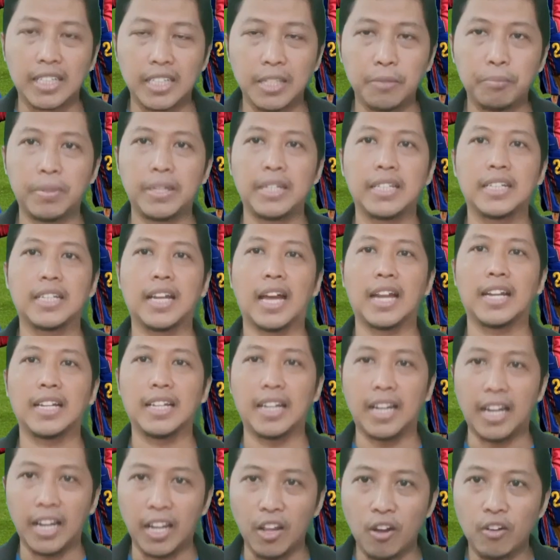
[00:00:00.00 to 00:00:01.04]

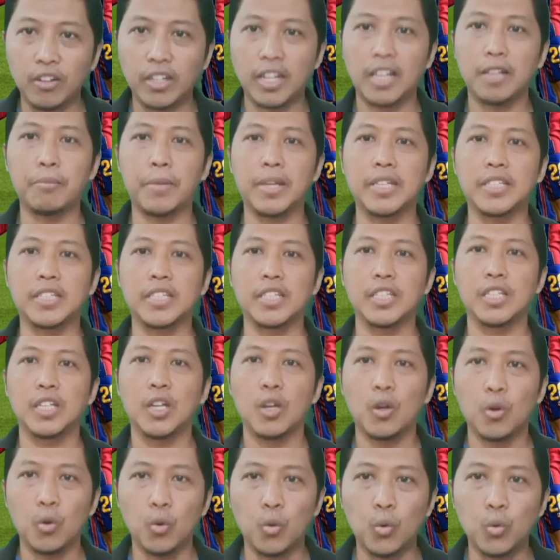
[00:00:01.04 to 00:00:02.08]
diberikan Lionel Messi
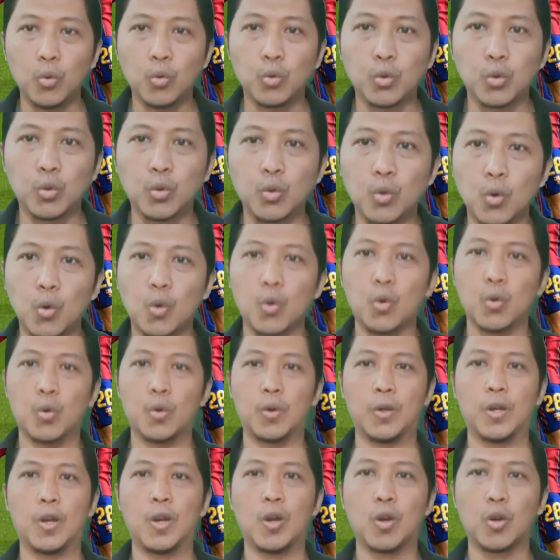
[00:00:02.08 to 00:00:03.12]
untuk
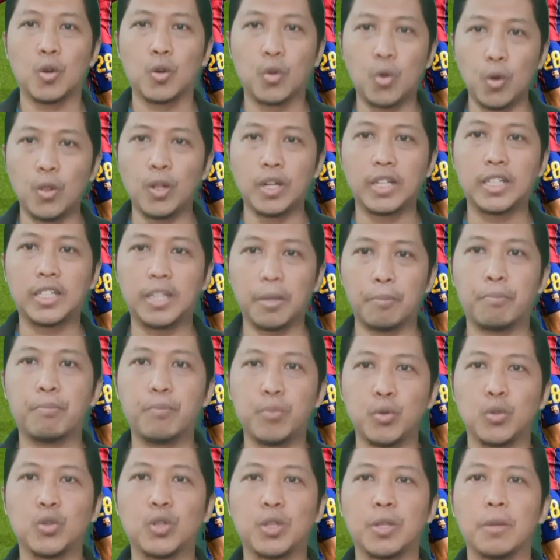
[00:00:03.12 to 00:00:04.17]
gol
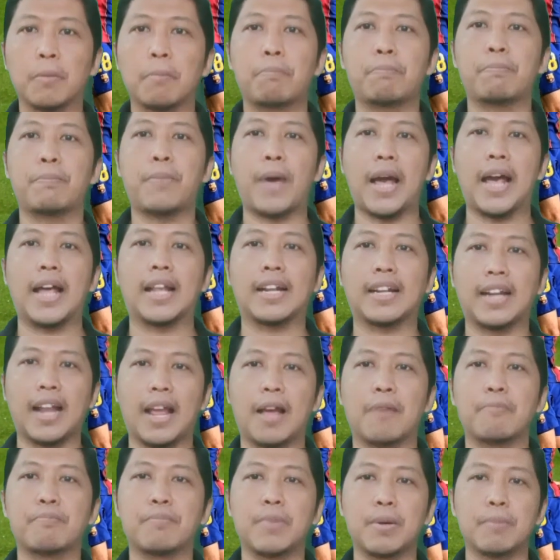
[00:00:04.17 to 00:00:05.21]
debut
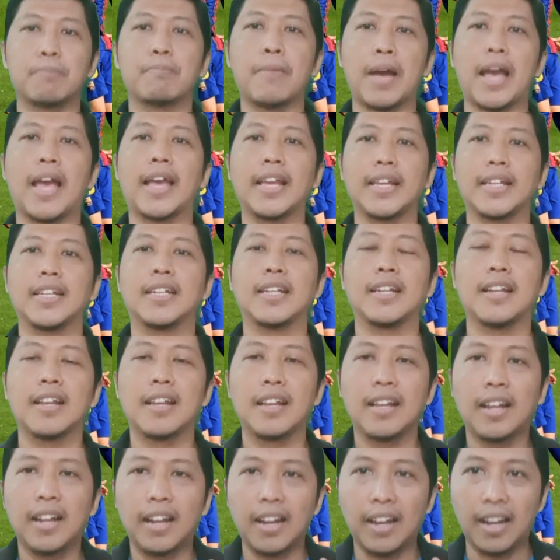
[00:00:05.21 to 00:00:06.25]
para pemain
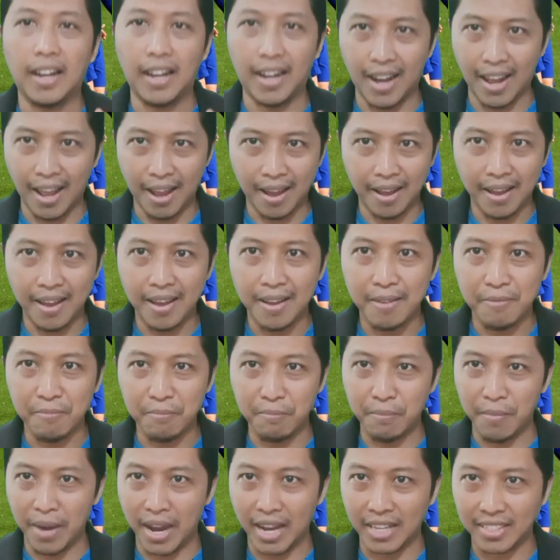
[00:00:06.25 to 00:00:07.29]
La
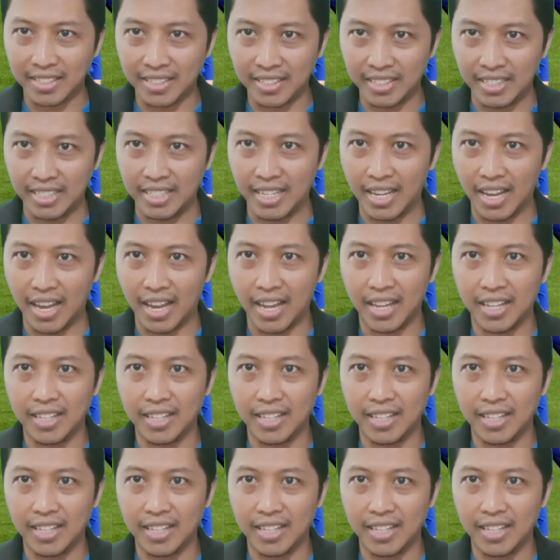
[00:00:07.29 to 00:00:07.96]
Masia.